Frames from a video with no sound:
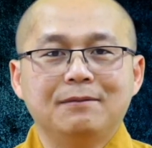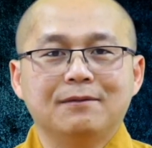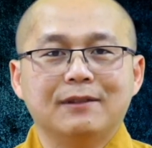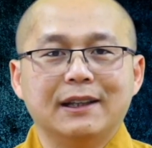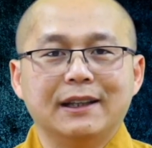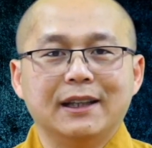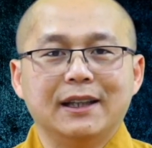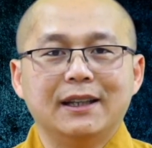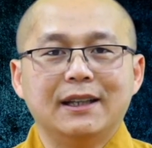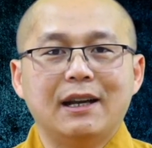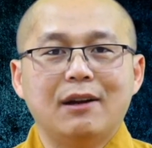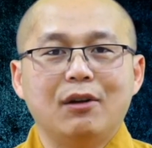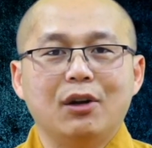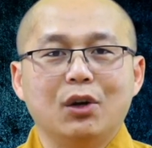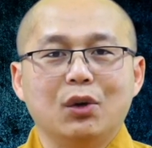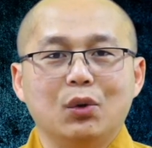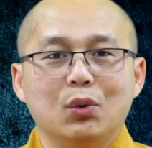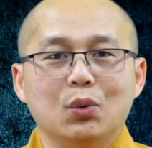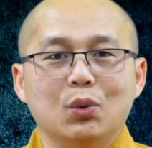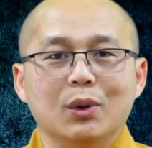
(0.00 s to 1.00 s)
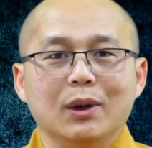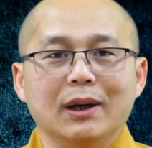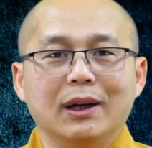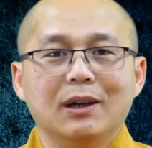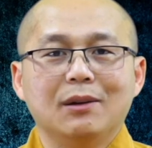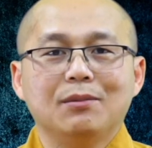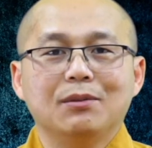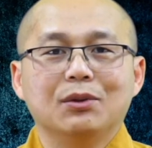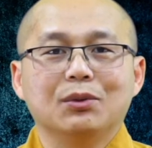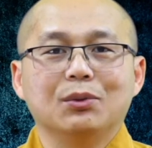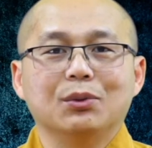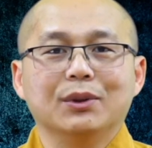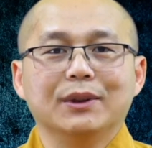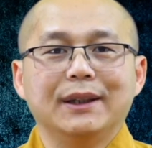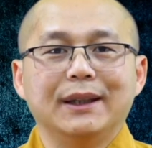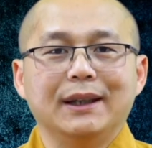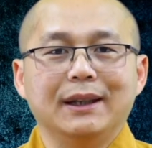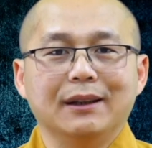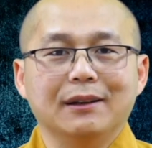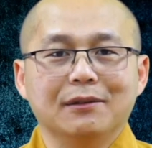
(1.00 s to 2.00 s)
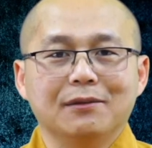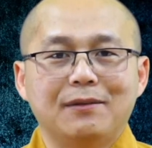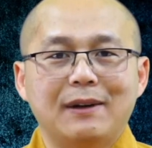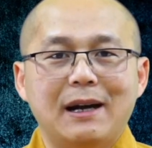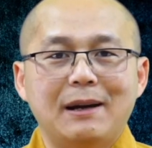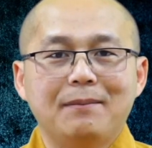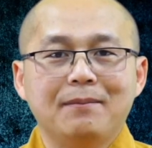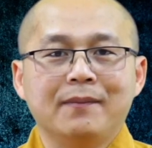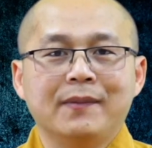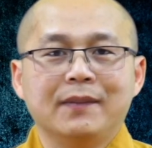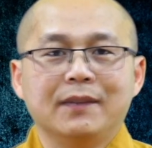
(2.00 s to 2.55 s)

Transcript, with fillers: và thế nào là nguồn gốc của thiện pháp?